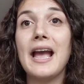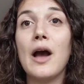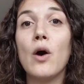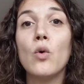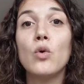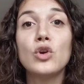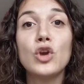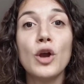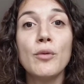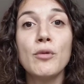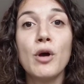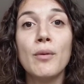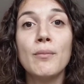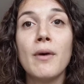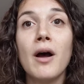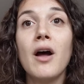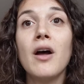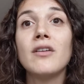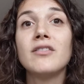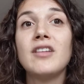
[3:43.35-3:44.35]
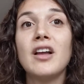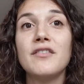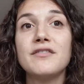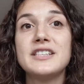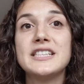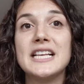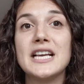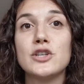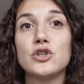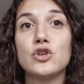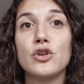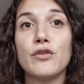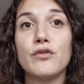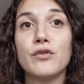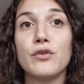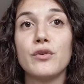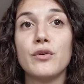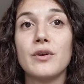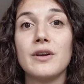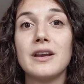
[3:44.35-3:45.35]
à aucun moment dans Visage de
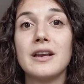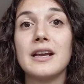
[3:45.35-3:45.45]
feu.